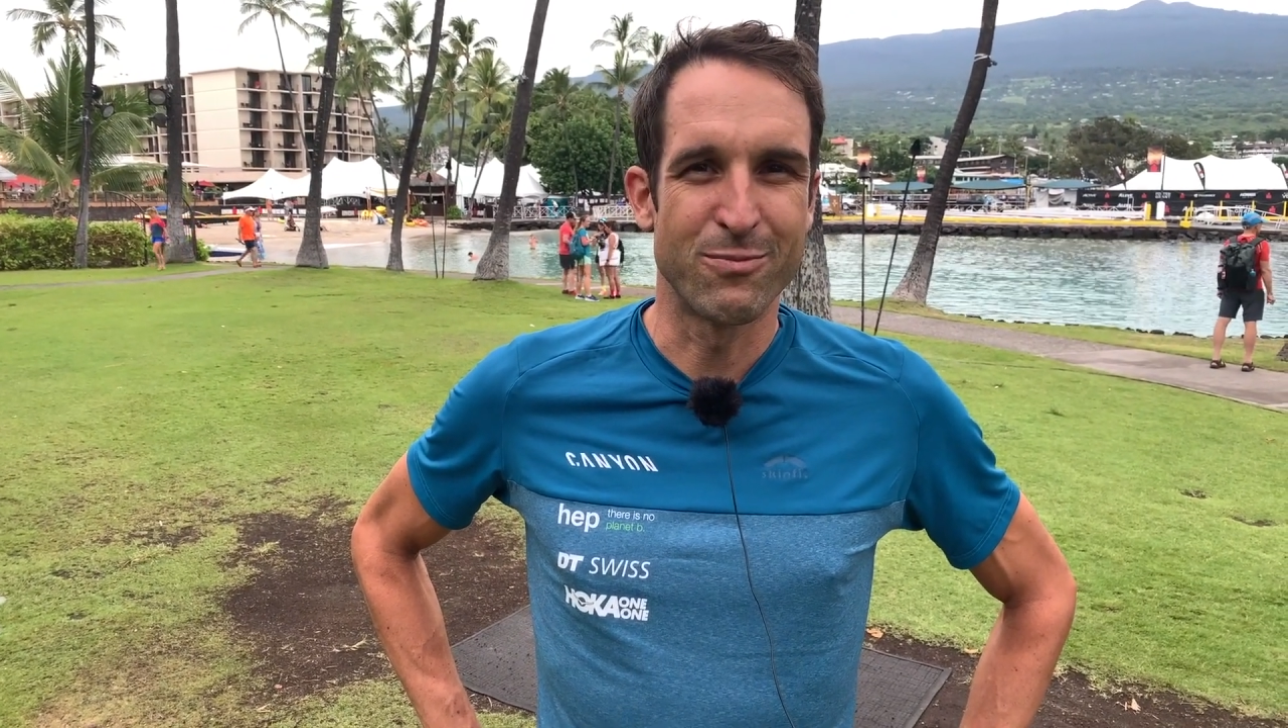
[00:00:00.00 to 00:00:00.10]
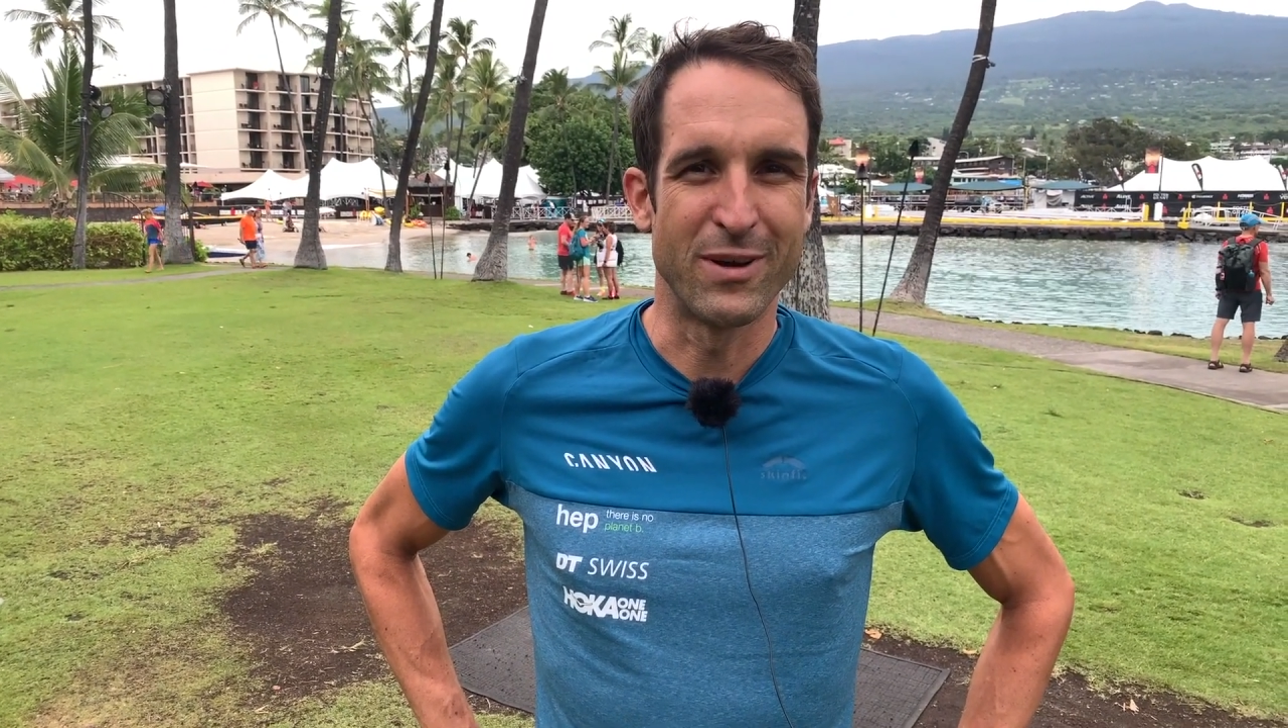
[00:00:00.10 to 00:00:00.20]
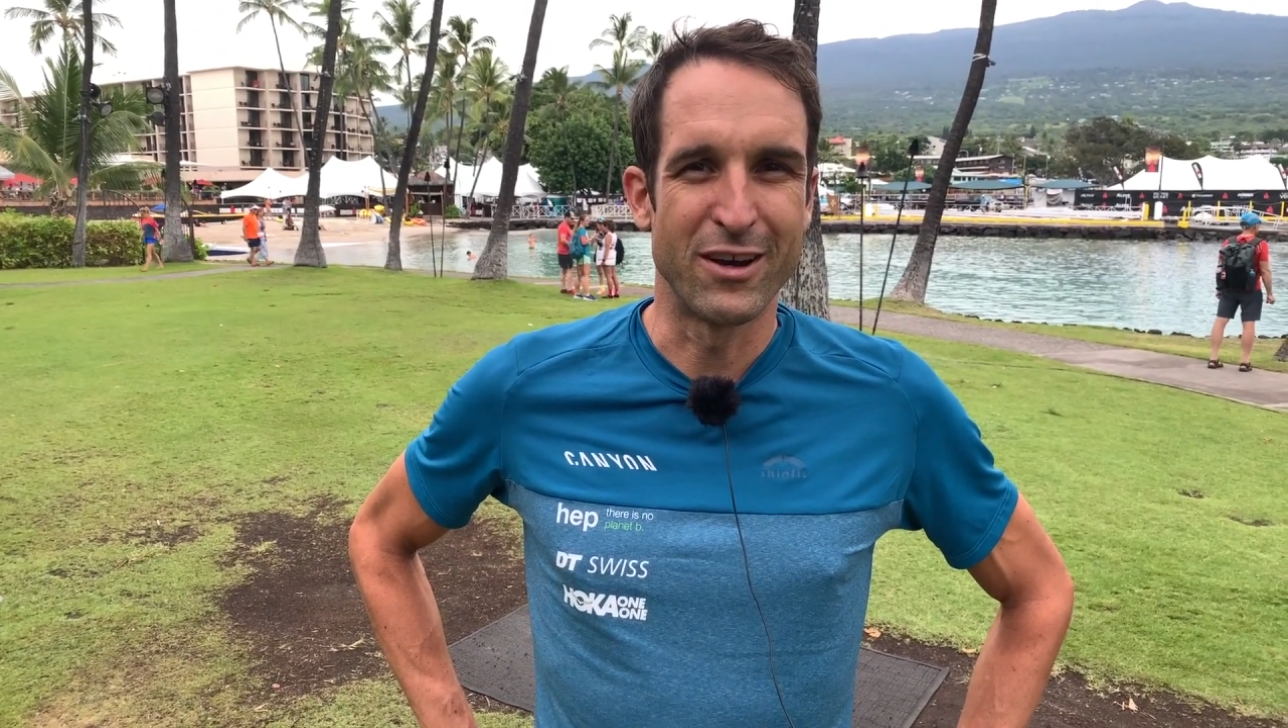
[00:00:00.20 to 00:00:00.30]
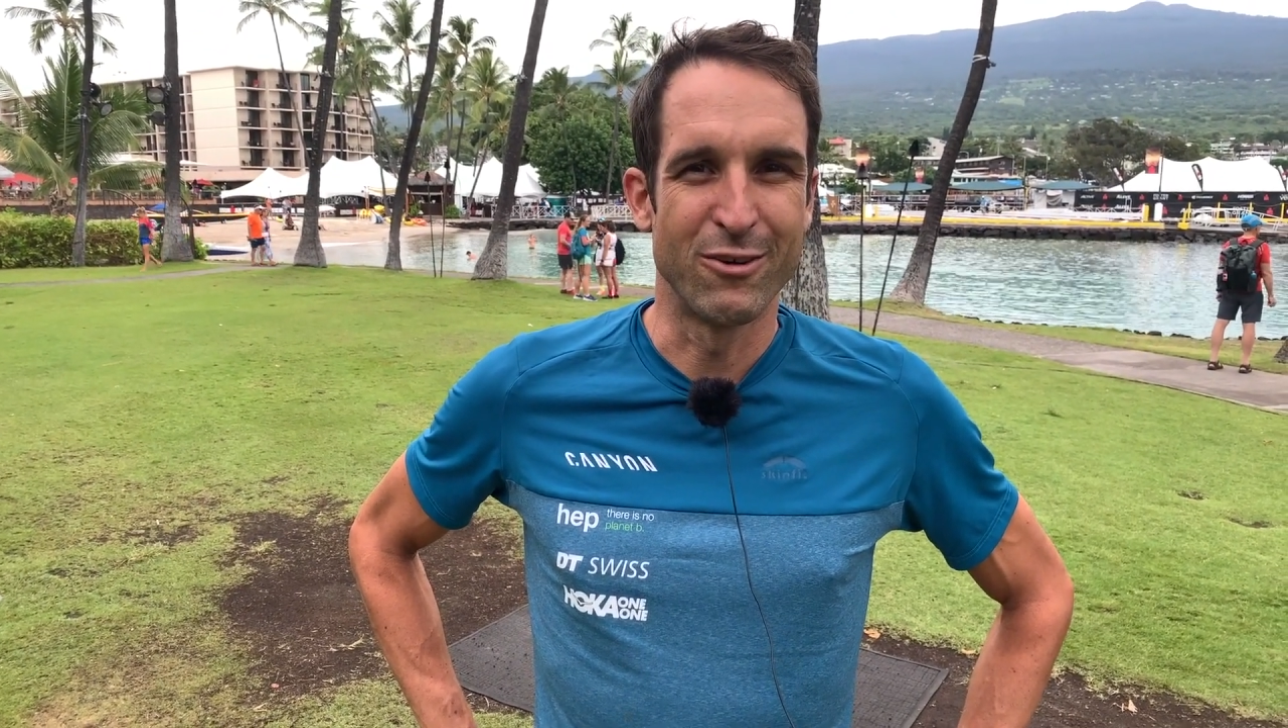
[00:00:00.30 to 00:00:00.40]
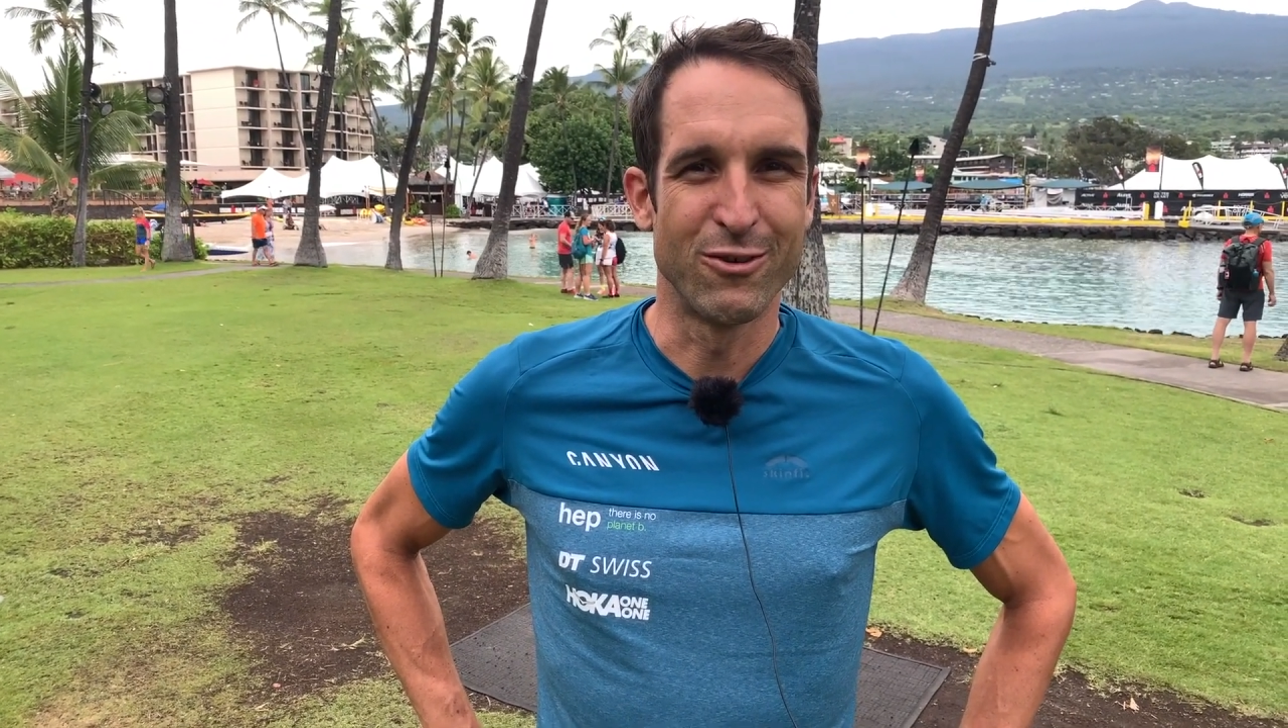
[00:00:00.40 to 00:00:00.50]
Sperre